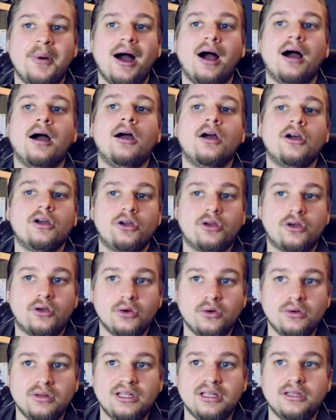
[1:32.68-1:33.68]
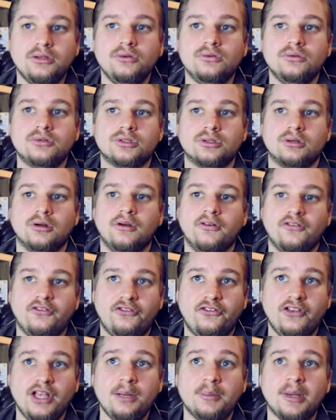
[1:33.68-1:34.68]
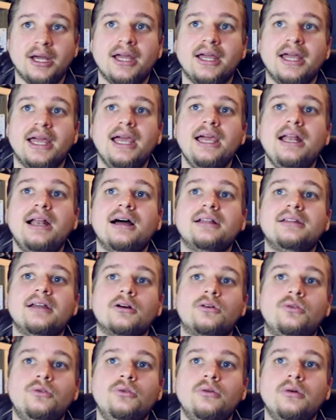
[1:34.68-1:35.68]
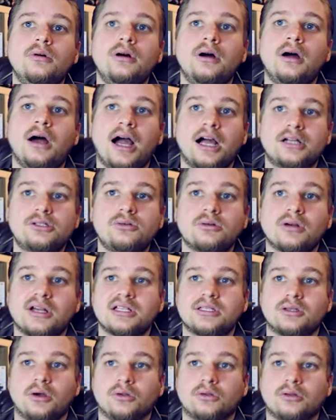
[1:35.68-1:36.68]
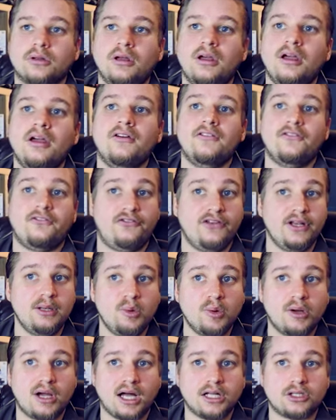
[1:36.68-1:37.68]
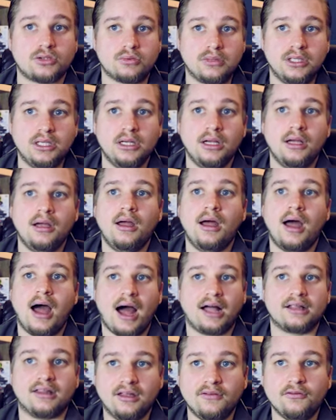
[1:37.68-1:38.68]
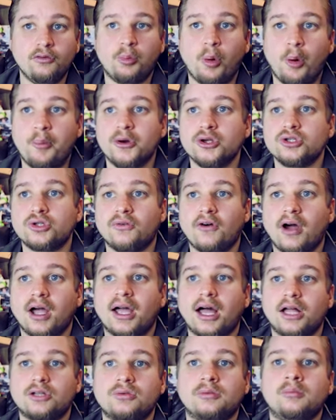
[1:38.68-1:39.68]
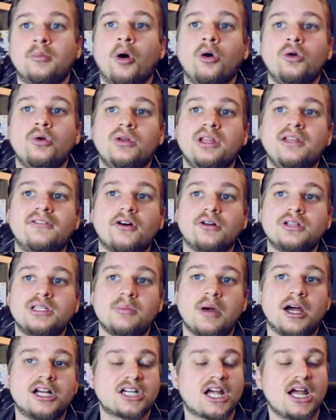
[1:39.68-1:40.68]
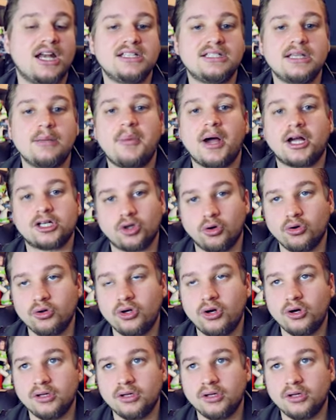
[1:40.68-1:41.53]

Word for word: pas que des news films et là d'un coup, actu récente, film gratuit, Arte vous propose de voir gratuitement le livre d'images réalisé par Jean-Luc